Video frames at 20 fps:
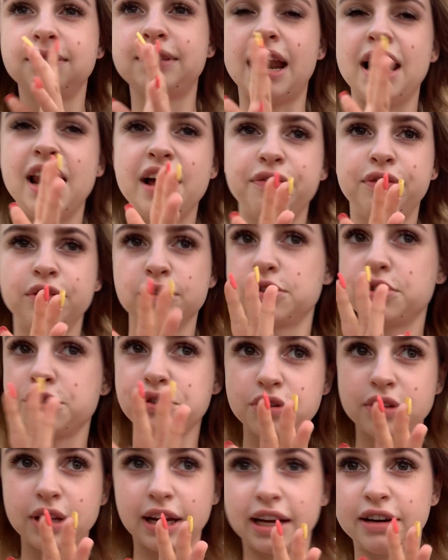telefon, coś
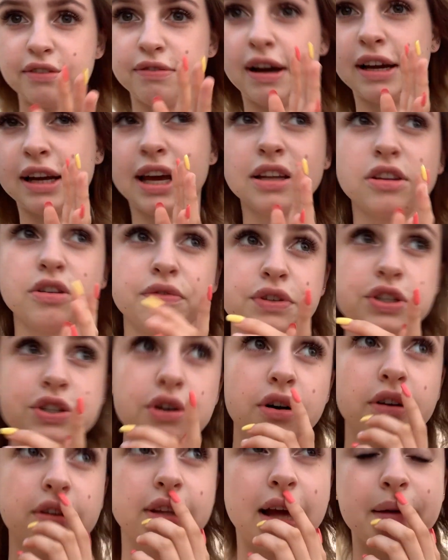do nagrywania, to
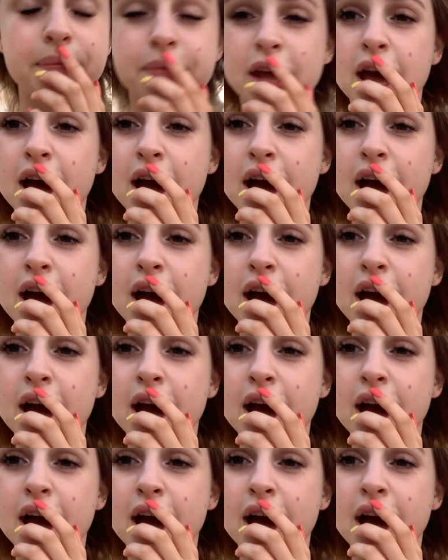wyciągnę.